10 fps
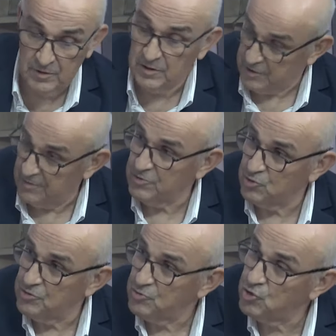E, tabii
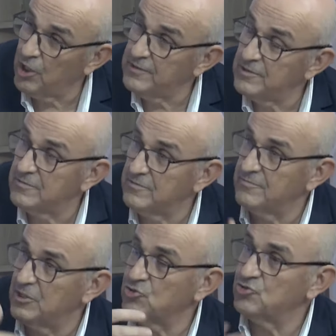şu, şu an
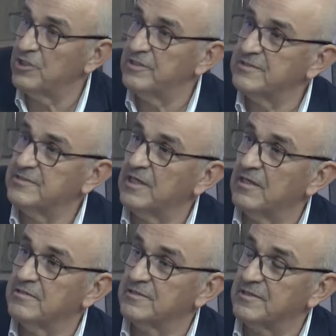550'si de
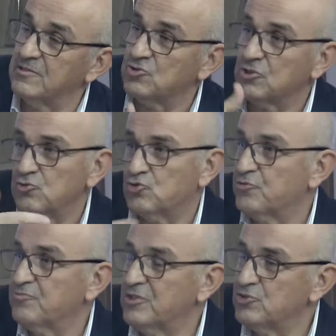aldıktan sonra
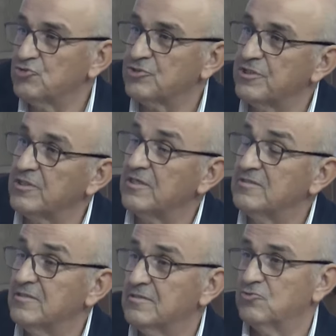3500'e yakın
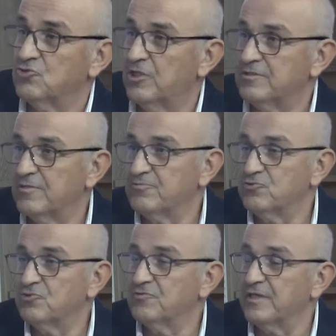şu an
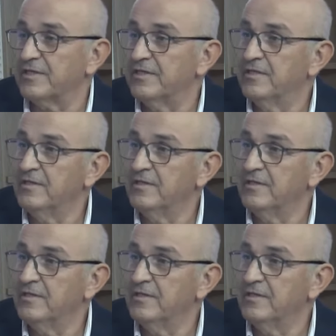tapusuz var. Tabii.